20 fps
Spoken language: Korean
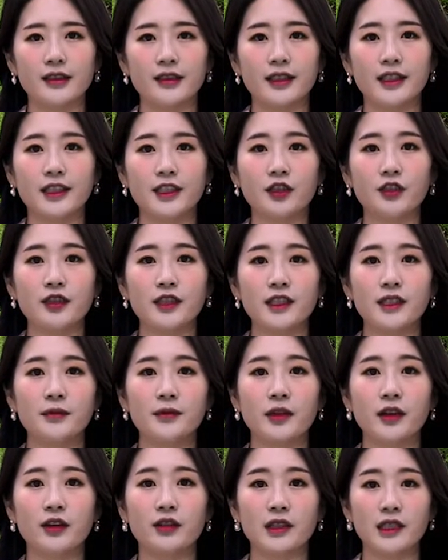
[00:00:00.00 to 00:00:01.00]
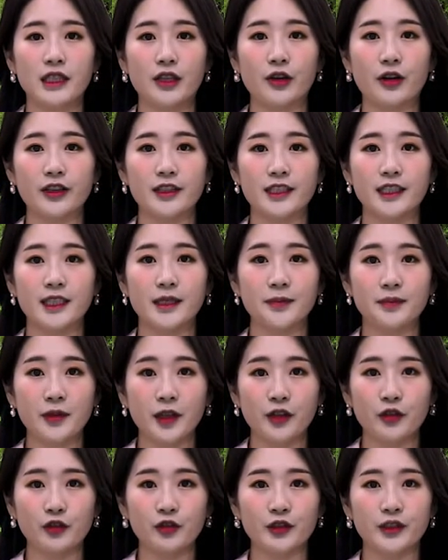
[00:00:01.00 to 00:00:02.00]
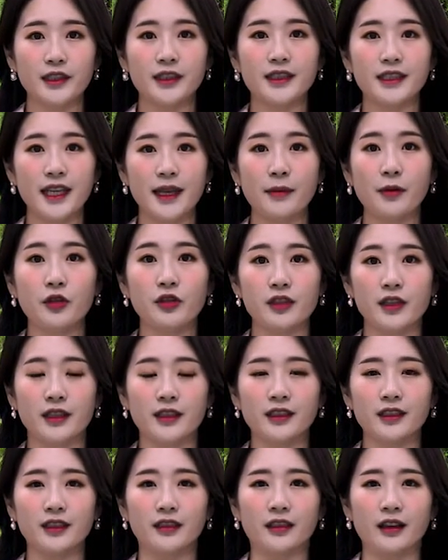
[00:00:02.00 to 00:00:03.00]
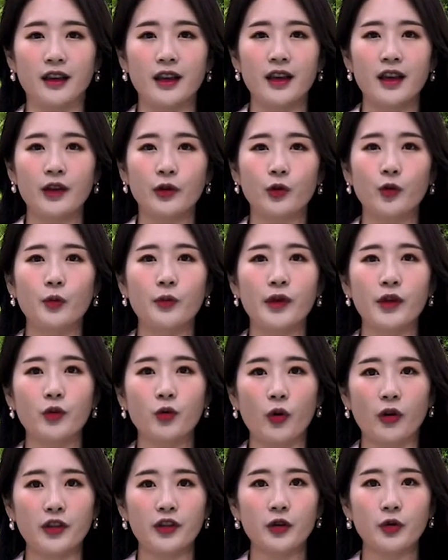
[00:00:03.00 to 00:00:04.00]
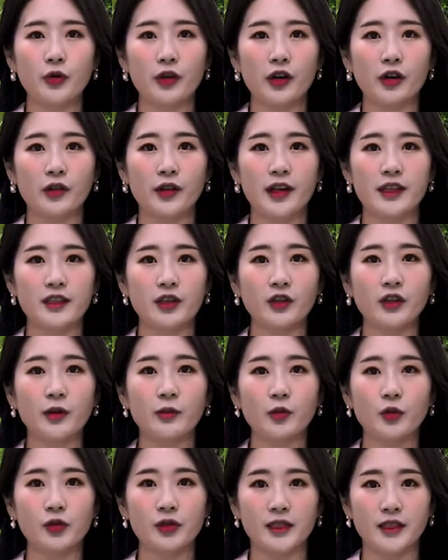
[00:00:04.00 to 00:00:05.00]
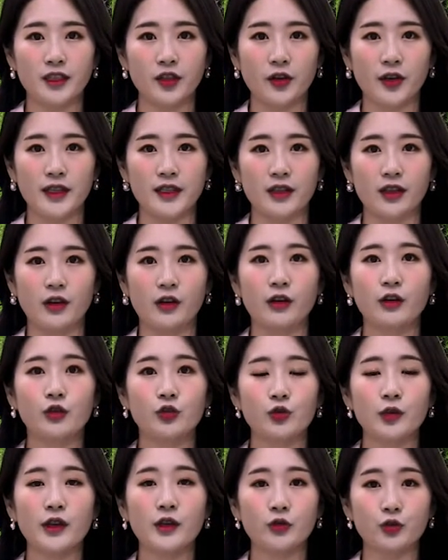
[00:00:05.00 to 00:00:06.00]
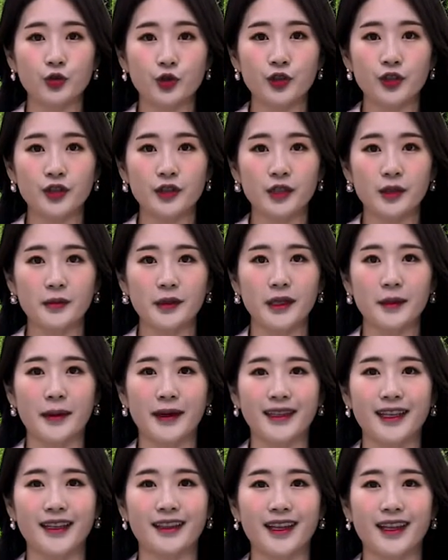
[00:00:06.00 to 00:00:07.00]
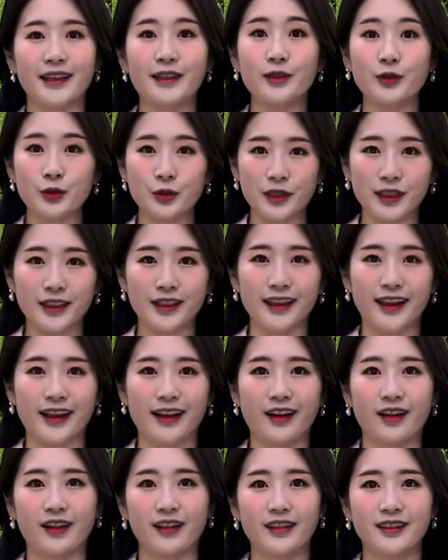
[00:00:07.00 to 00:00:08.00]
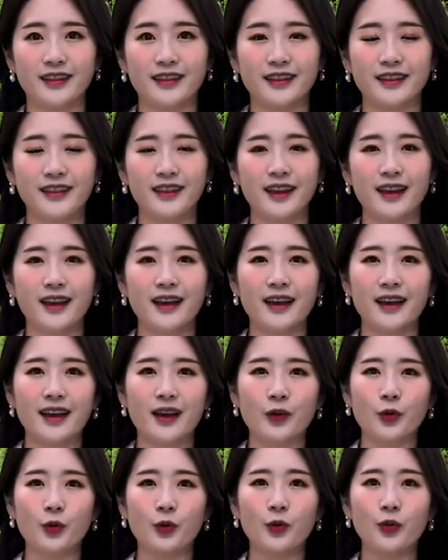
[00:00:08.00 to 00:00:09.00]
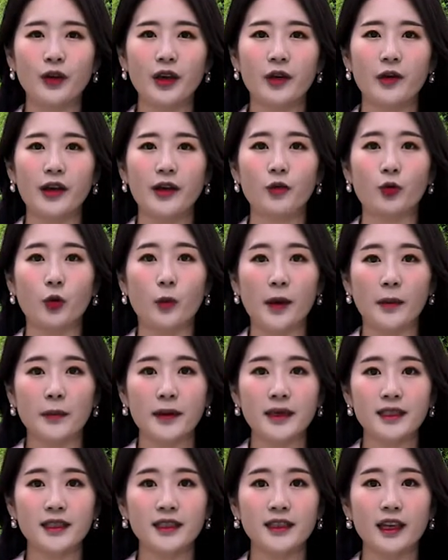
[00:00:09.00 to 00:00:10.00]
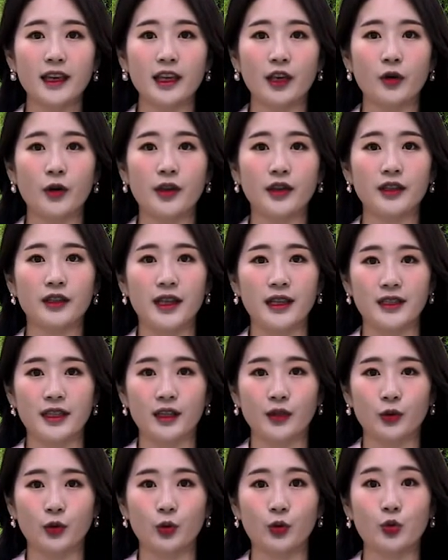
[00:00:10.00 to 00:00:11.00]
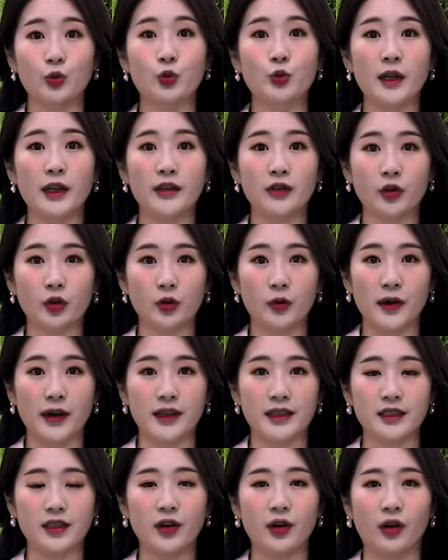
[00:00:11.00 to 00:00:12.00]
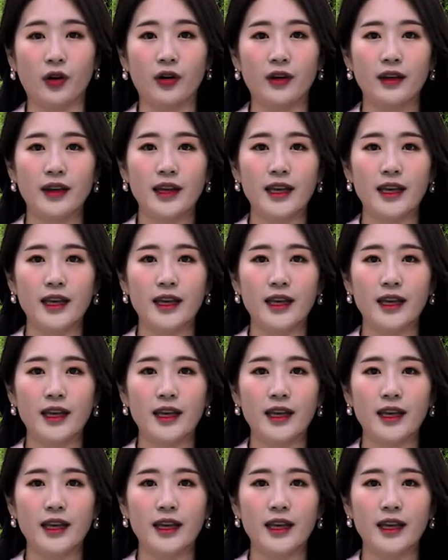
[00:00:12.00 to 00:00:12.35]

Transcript: 2020년 의영시 10대 뉴스 세 번째는 국민권익위원회 청렴도 측정에서 최우수 등급을 받았다는 소식이네요. 공공기관 580개 기관을 대상으로 조사한 결과에서